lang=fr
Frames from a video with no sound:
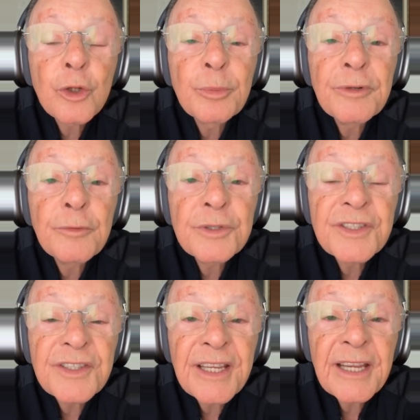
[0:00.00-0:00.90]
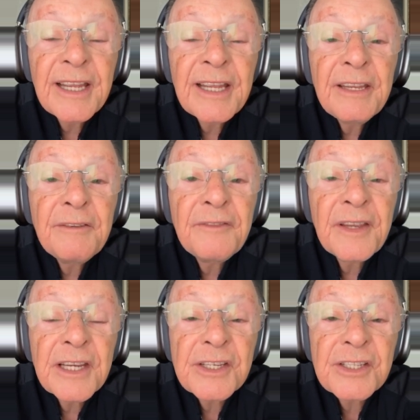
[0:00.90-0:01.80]
qu'il descende
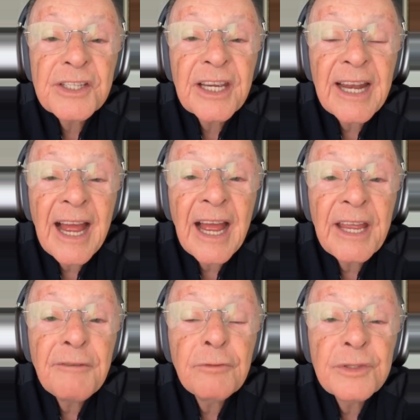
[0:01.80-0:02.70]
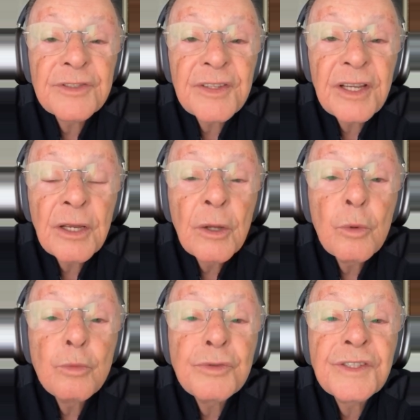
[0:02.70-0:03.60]
sur vous et viennent
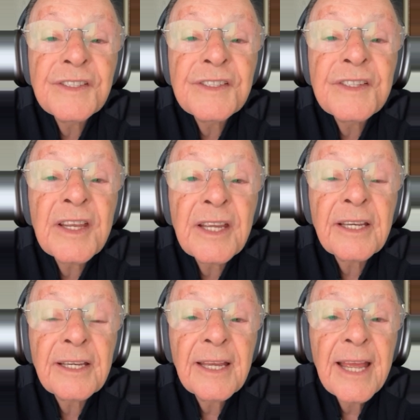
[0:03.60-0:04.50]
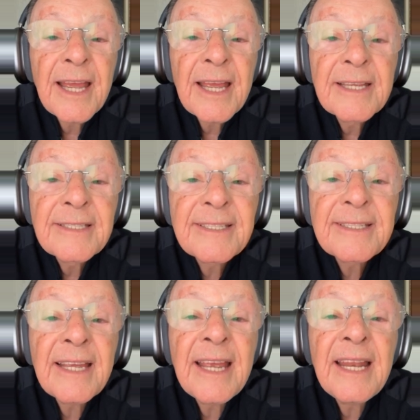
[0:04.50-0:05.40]
engendrer en vous
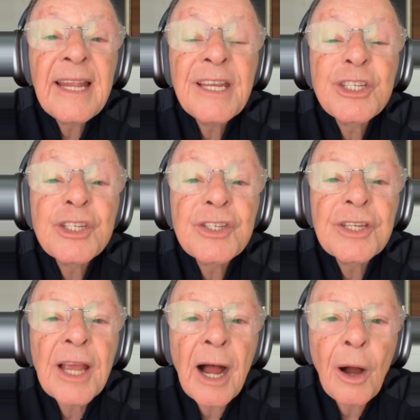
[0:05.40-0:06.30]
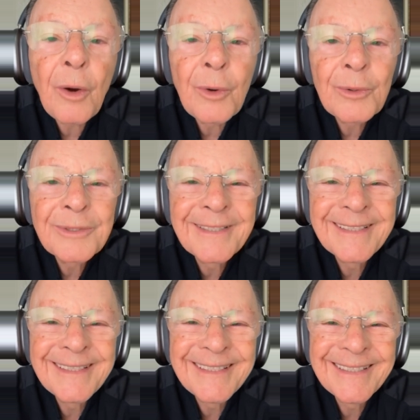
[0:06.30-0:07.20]
un être
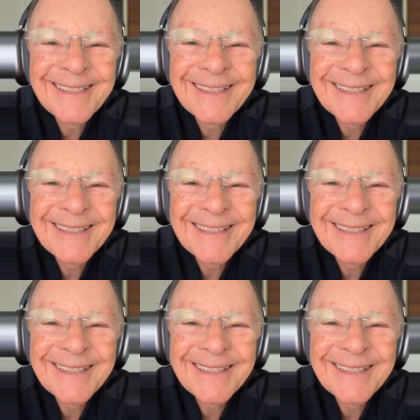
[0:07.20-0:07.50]
céleste.